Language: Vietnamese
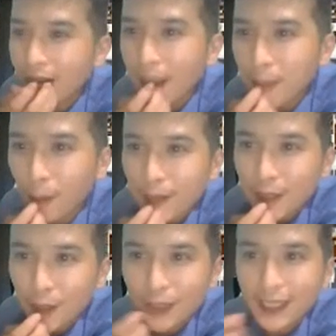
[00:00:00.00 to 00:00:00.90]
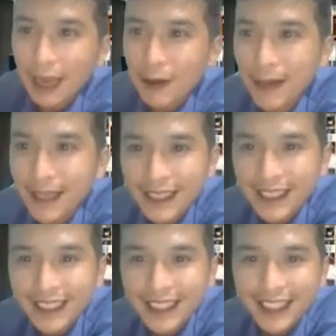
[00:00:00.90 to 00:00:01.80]
dùng ở Amway mình cũng tiết kiệm không ạ?
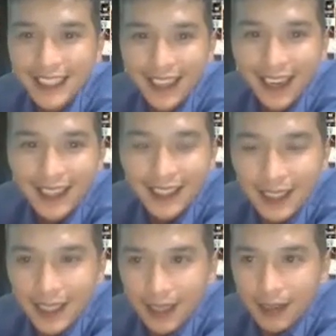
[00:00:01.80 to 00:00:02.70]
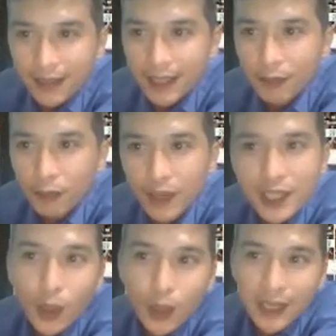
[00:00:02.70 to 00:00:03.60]
Đó. Vậy thì Phục
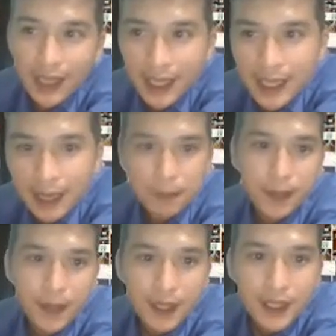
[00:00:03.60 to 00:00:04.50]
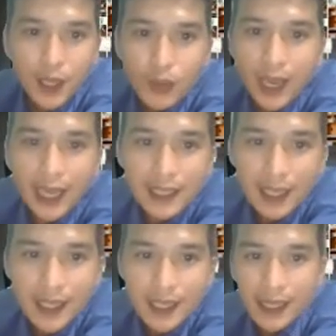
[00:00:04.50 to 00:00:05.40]
ví dụ các nhà thấy nè, nếu như anh
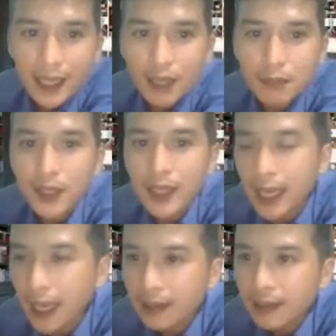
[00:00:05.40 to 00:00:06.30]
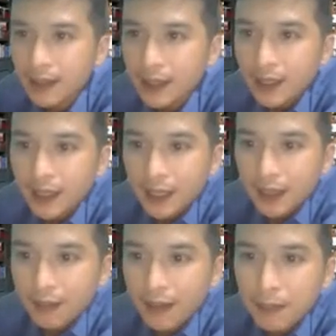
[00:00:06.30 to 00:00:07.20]
chị chia sẻ cho mười gia đình
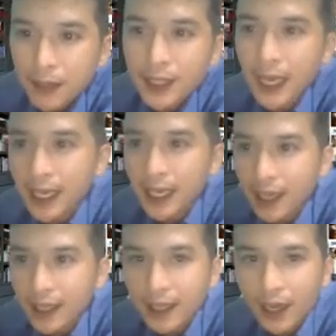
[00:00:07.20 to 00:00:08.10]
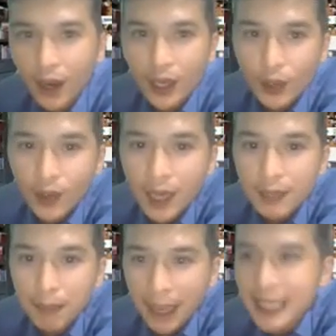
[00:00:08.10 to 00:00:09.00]
và mười gia đình đó họ hiểu
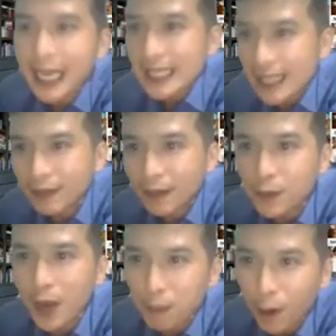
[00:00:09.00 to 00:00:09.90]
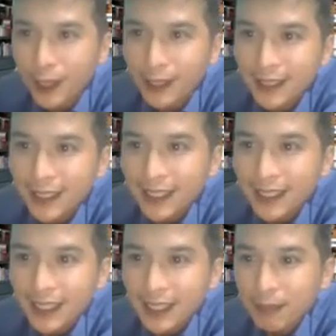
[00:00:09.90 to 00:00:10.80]
hết bảy nghìn sản phẩm của Amway,
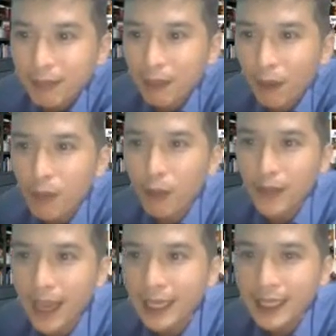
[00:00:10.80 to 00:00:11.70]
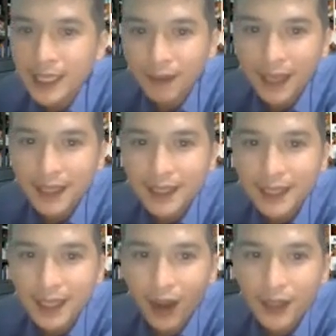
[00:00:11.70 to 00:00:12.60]
mà mỗi một gia đình như vậy
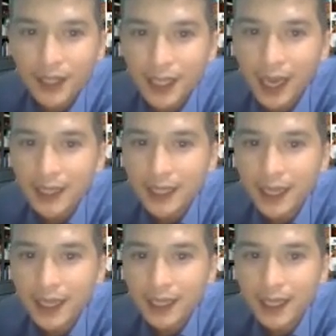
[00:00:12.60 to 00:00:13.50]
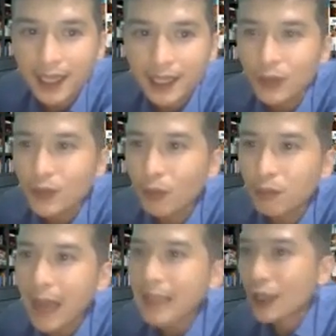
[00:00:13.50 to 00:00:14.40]
họ chỉ cần gì, à, tiêu
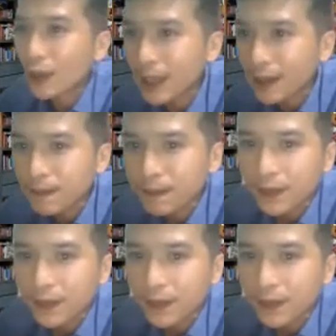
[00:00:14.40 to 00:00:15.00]
dùng ba triệu thôi,